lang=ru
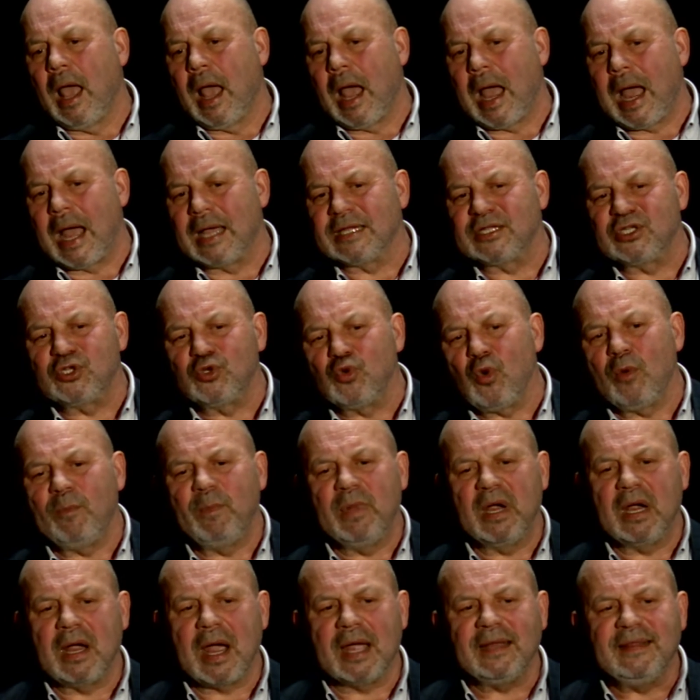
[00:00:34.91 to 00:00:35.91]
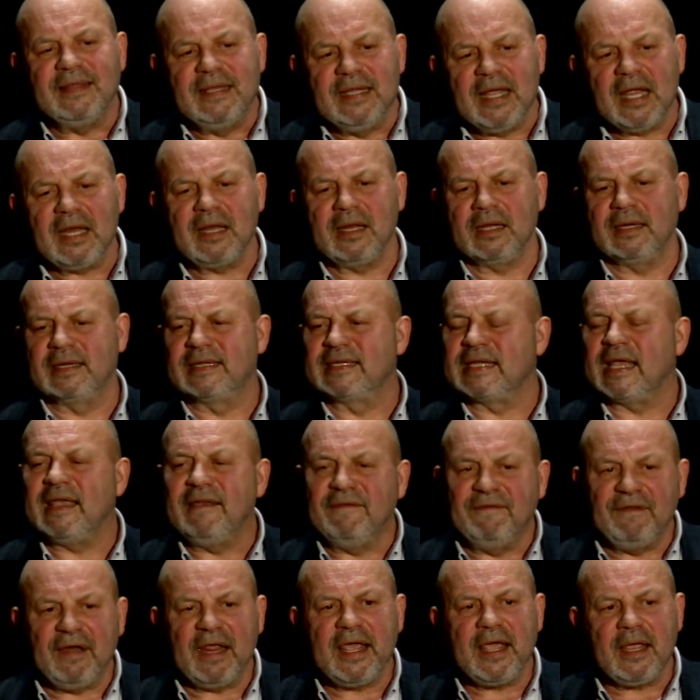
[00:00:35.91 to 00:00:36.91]
особых отдельных
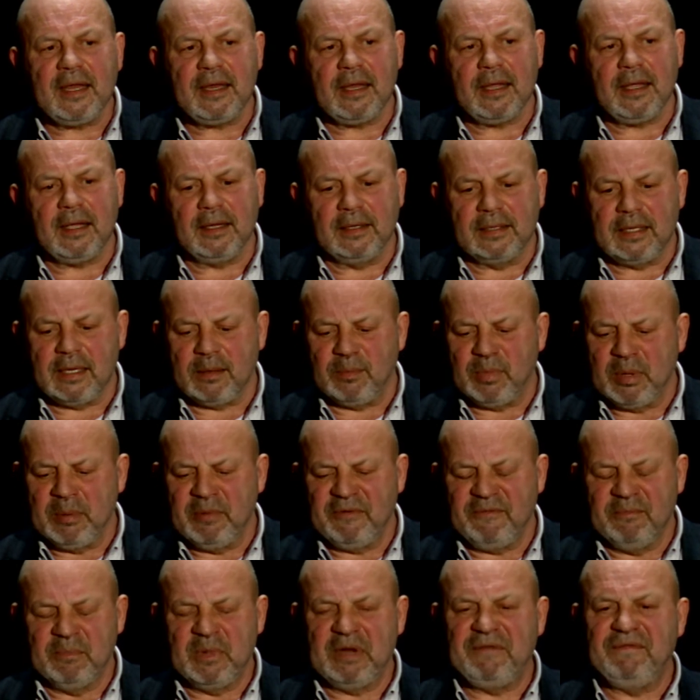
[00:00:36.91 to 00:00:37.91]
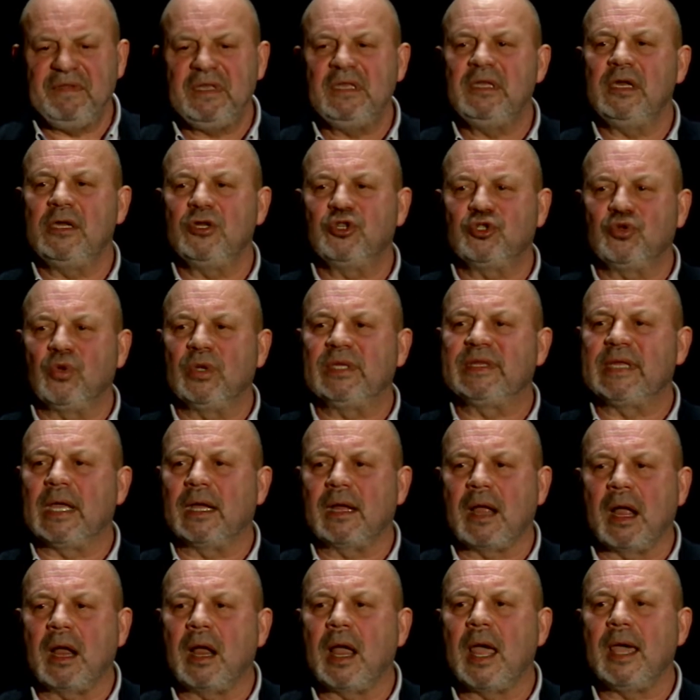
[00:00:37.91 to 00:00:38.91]
заявлений, где бы мы видели, что это
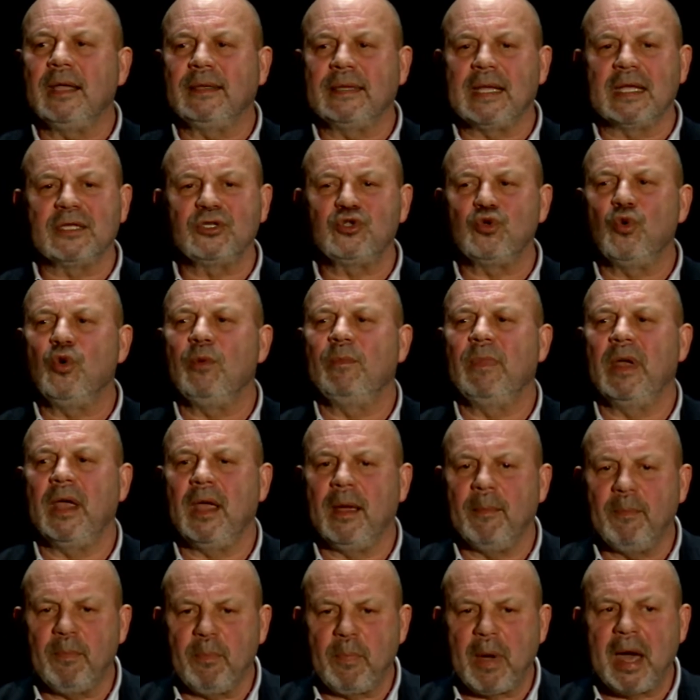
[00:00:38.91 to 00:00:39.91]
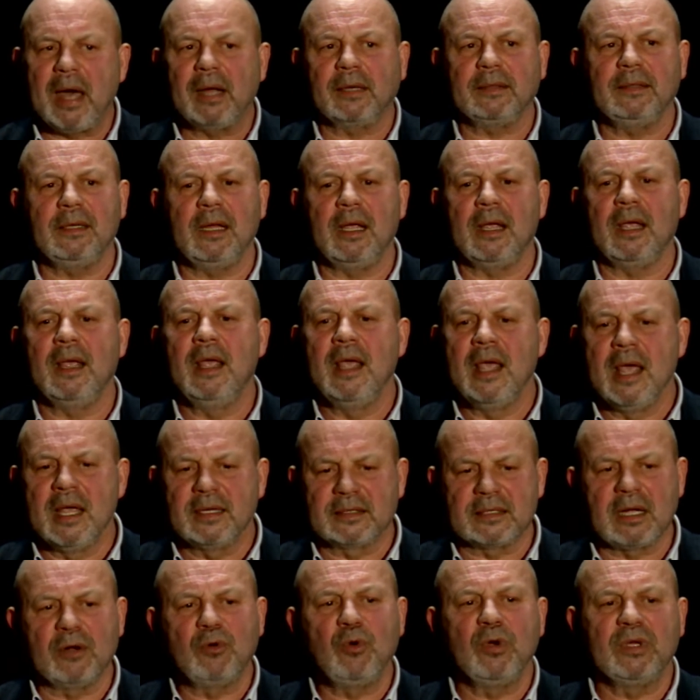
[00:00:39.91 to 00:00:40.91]
какая-то особая партия
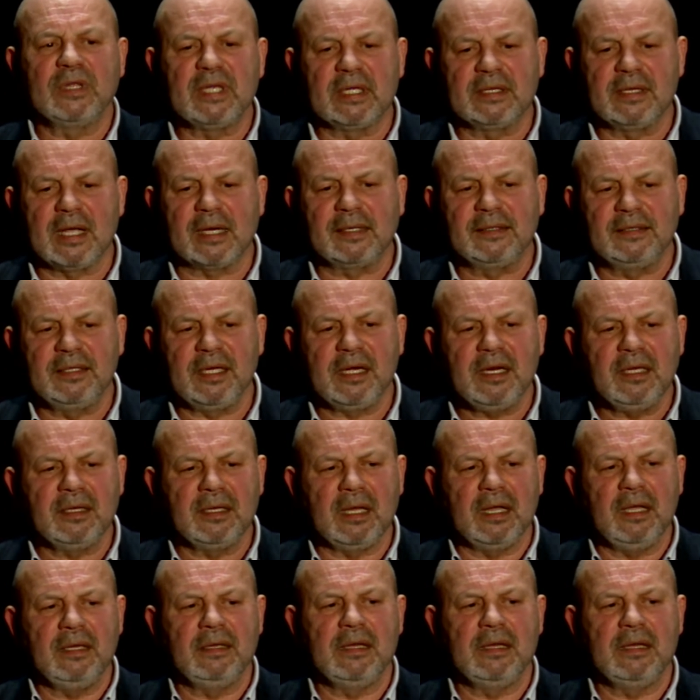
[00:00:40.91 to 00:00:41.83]
с какой-то доктриной,